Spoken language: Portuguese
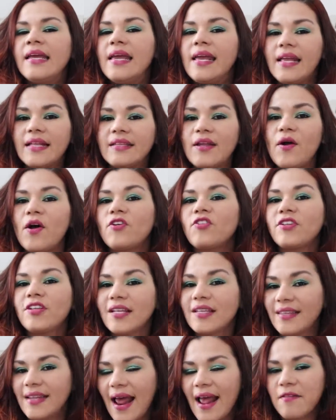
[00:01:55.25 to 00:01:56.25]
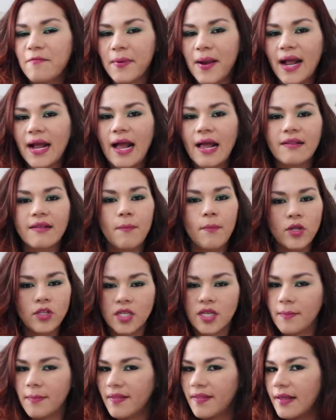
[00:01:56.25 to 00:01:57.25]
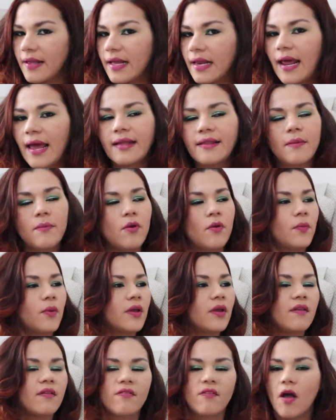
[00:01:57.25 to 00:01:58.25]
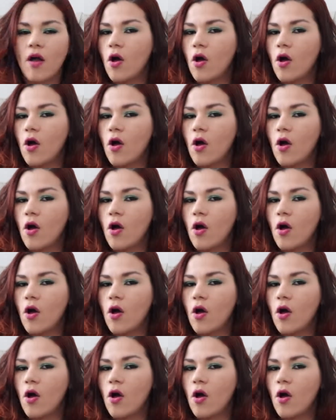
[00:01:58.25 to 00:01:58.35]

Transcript: Então a gente traz para casa, bota na bicicleta, meu amigo, e só,